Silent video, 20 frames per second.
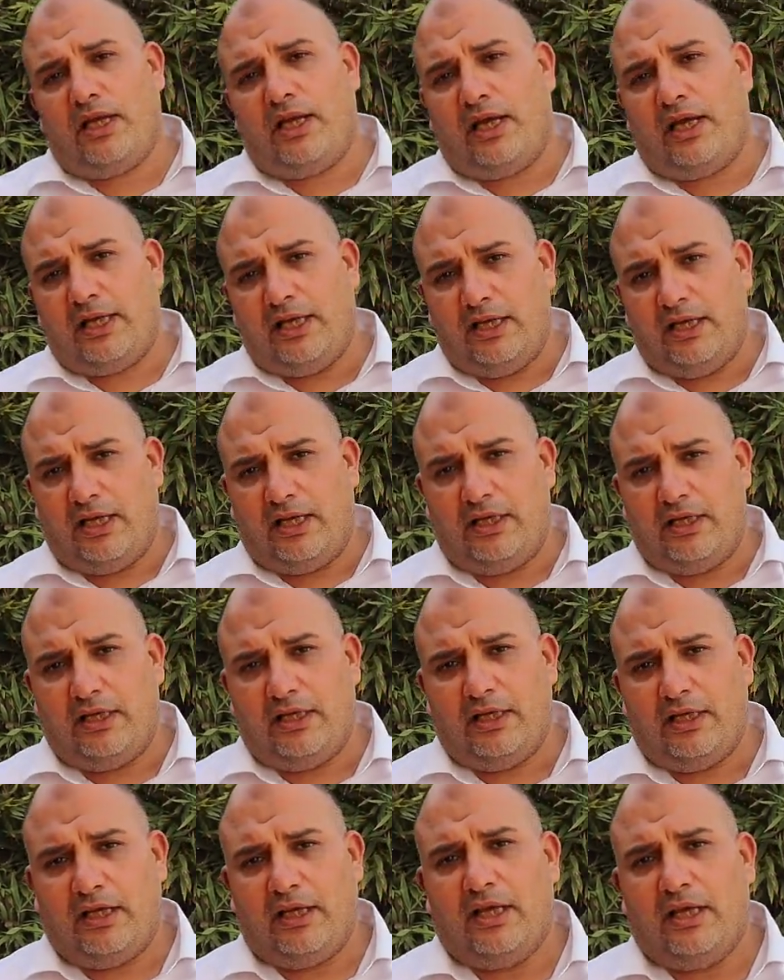الله
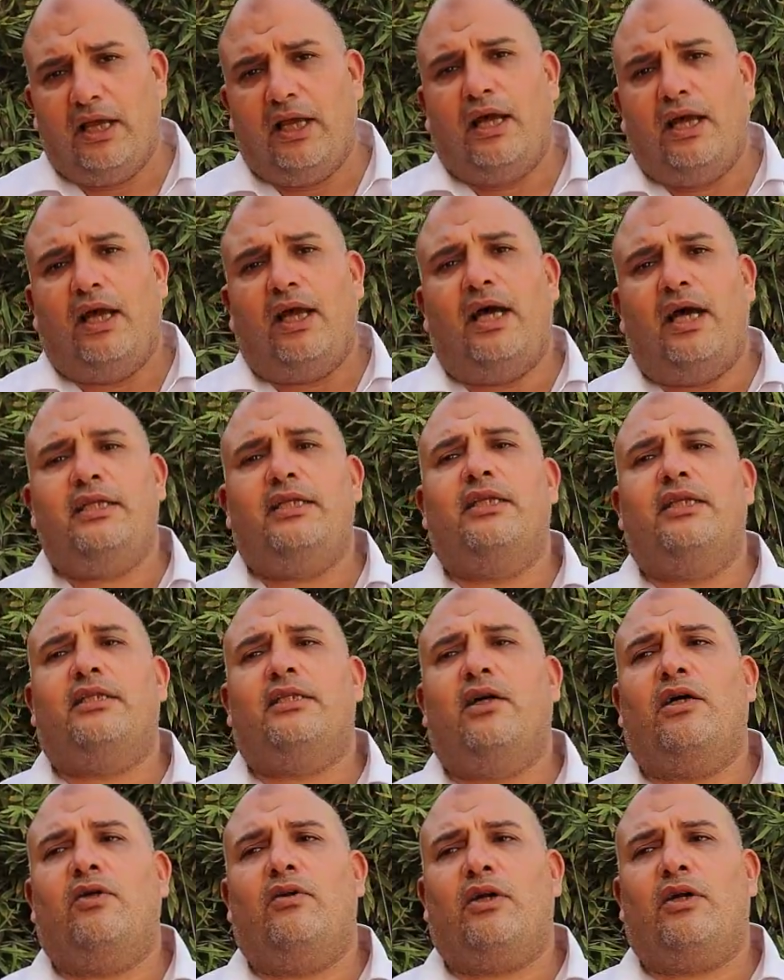خلال هذه
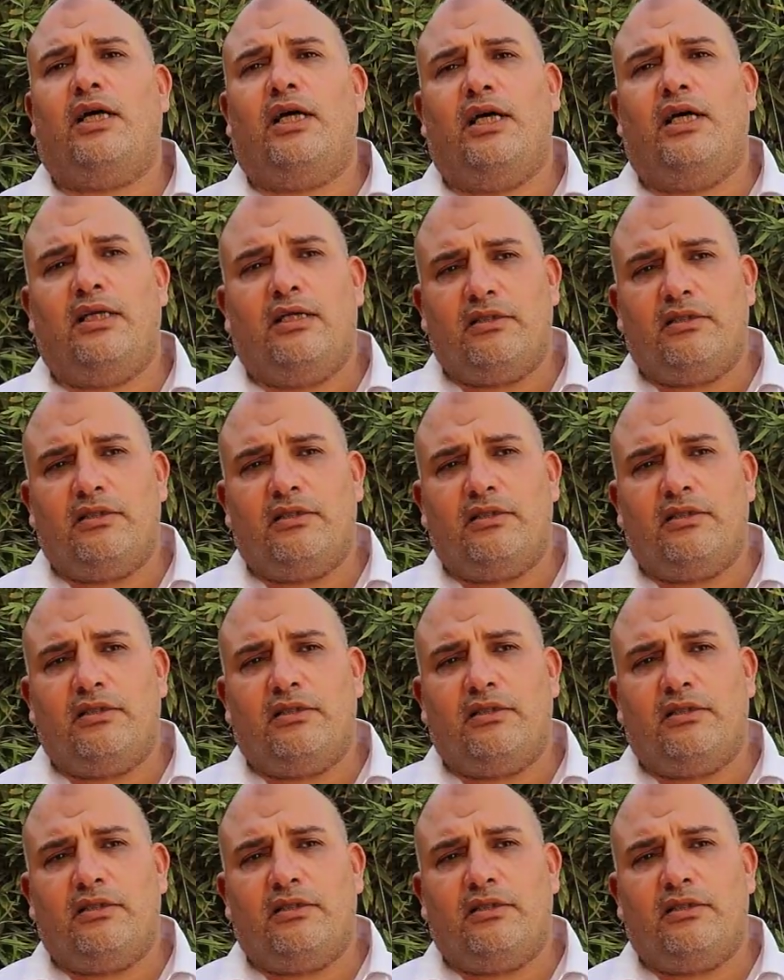الدورة